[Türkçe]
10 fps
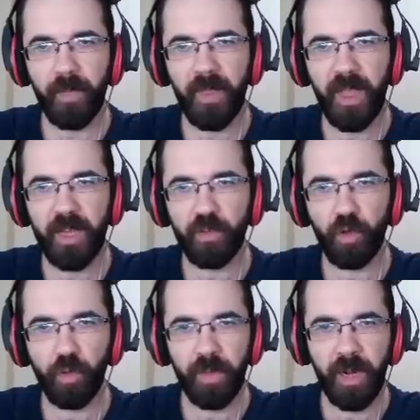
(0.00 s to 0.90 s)
Yardır
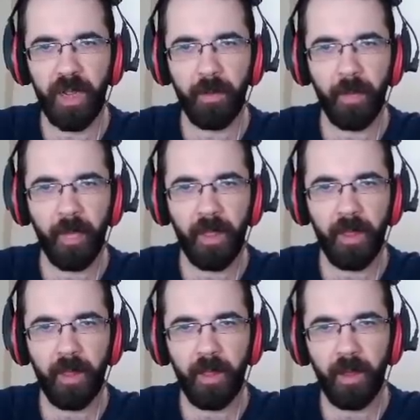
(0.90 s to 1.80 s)
yorumlara.
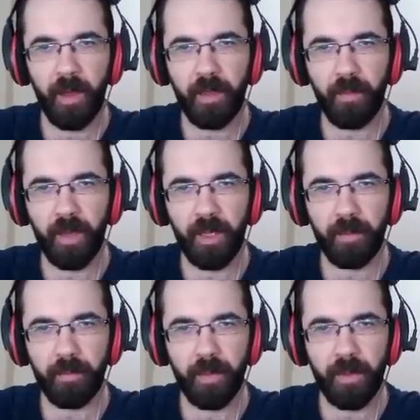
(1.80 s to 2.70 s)
Haydi
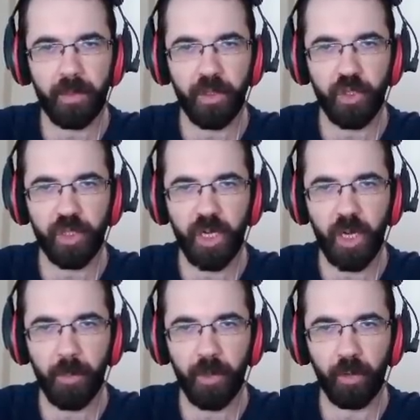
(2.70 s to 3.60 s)
bakalım. Işıklar
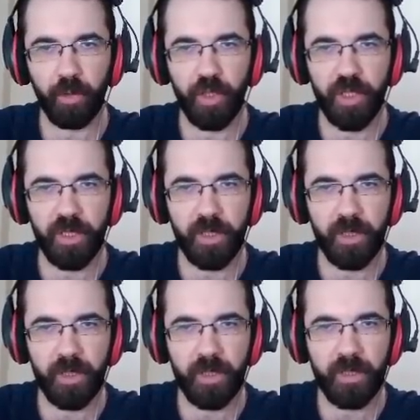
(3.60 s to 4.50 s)
kapalı olduğu için
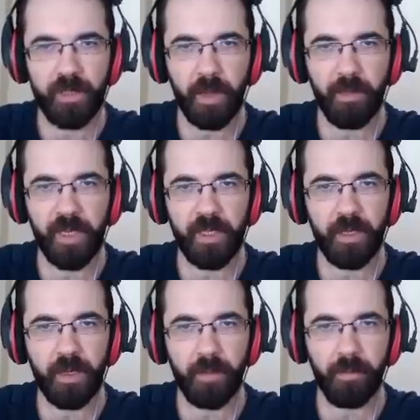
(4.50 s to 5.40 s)
sen bir git.
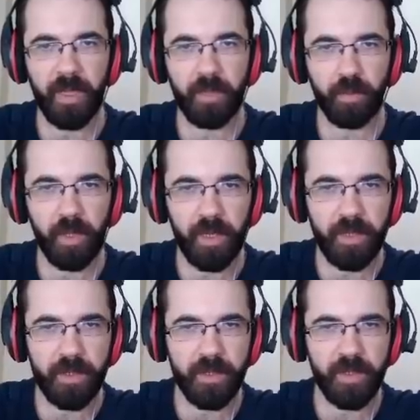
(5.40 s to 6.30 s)
Ben de burada
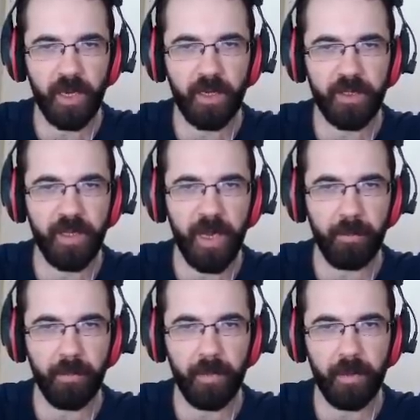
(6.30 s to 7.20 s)
siyahı
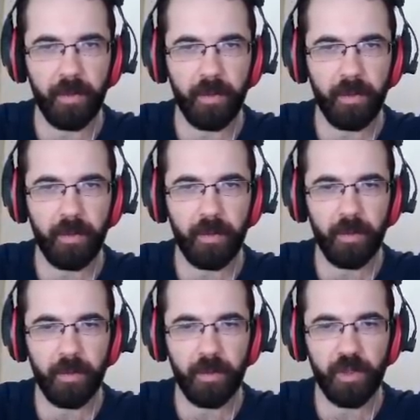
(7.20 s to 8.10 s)
indireyim.
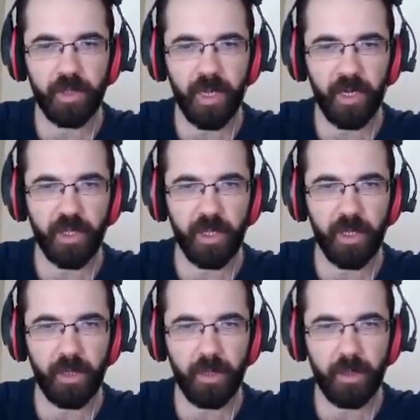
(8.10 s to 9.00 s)
Işıklar açıldı.